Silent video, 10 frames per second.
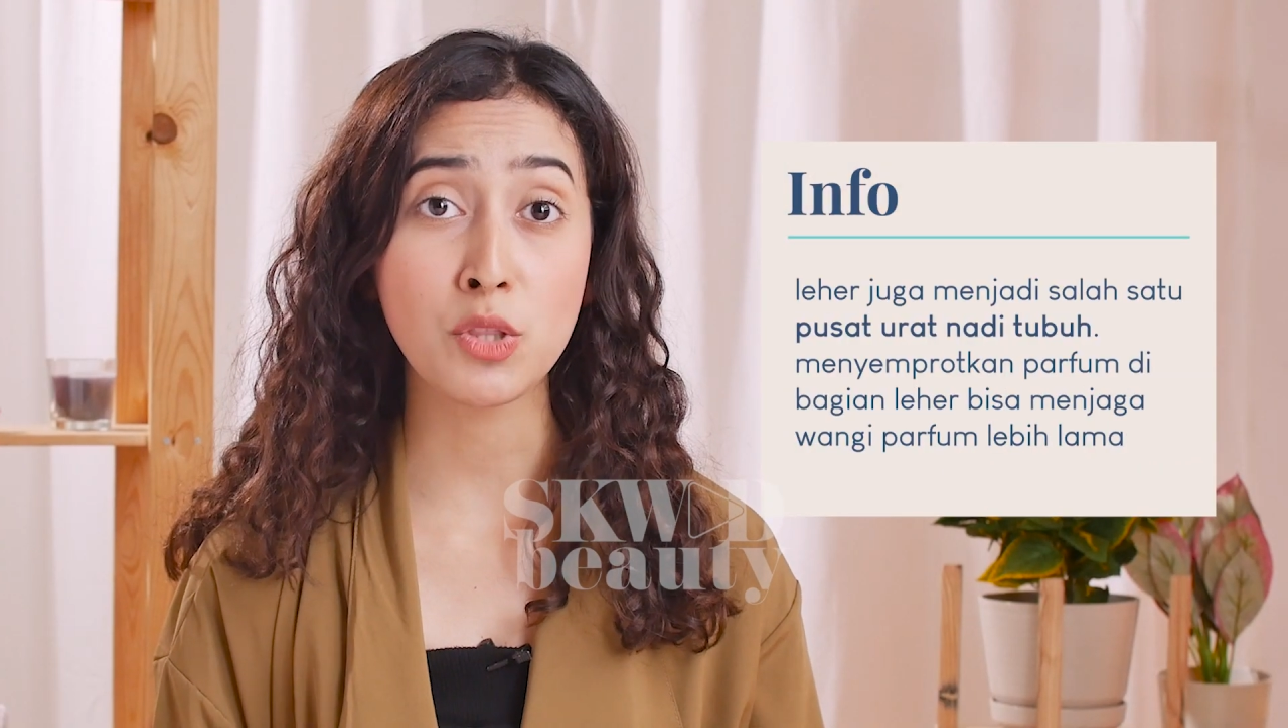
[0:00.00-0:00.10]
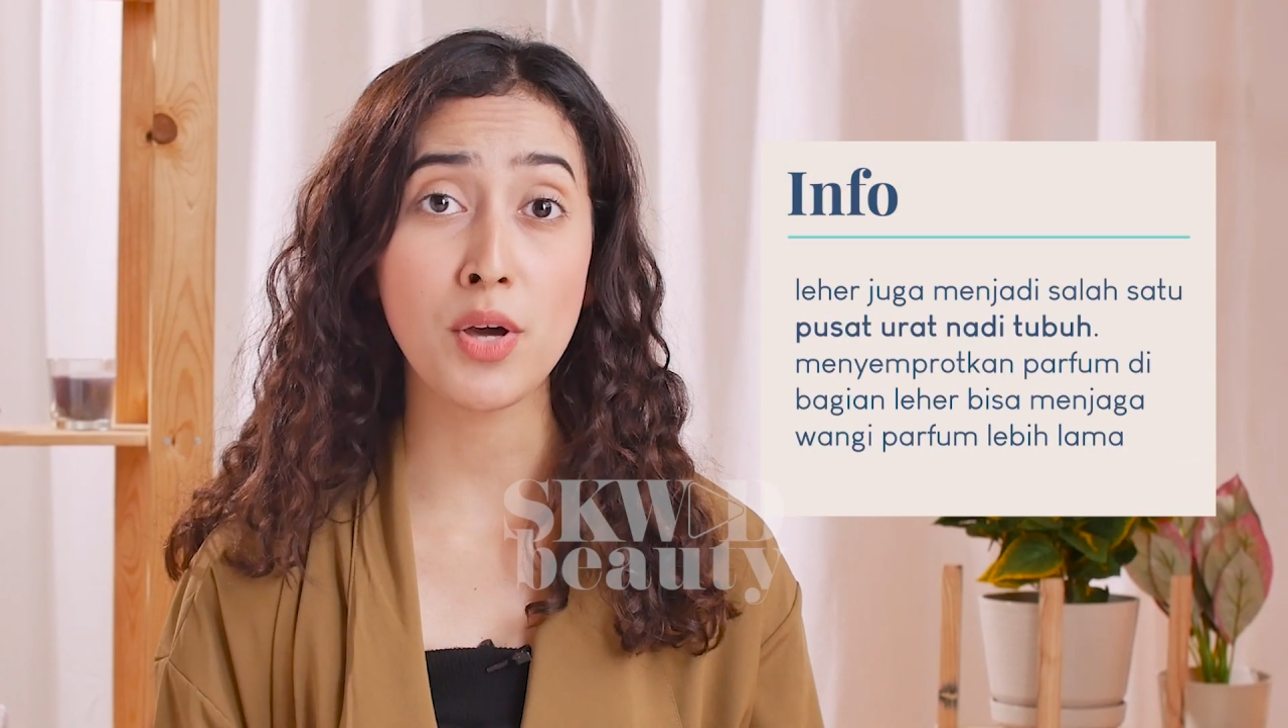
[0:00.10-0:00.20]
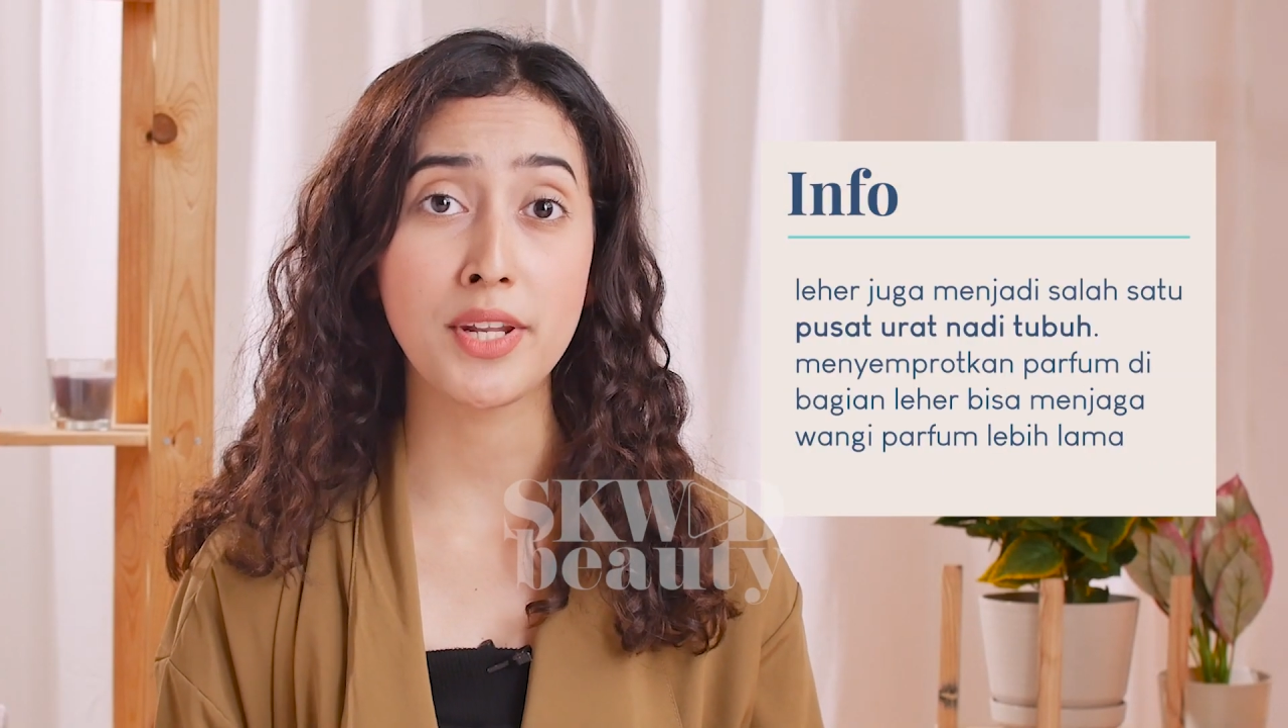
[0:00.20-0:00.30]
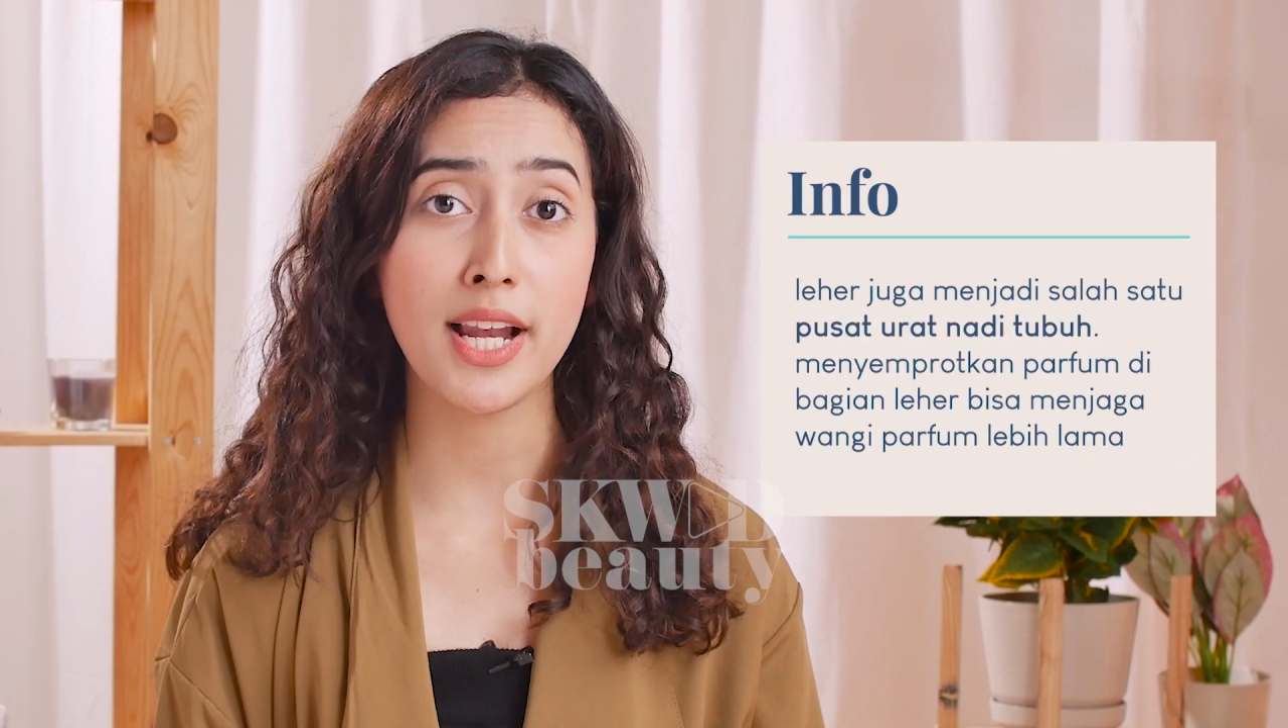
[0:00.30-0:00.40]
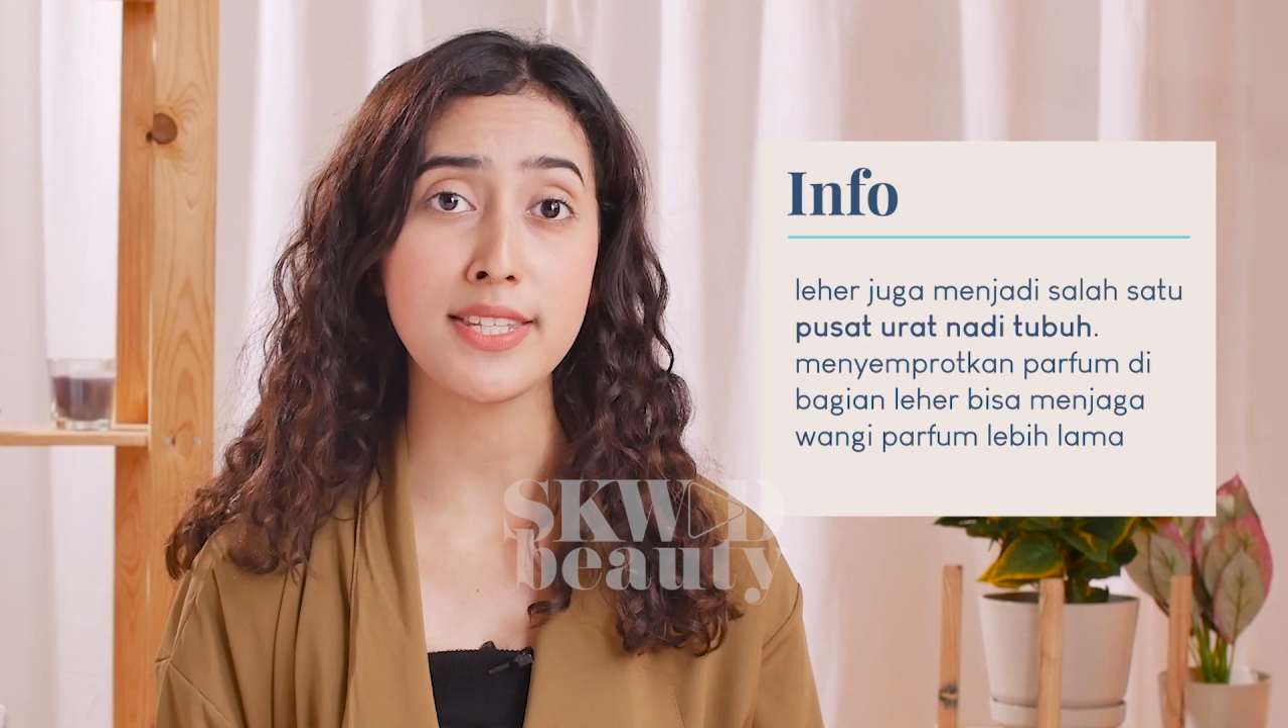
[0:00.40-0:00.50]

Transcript: itu adalah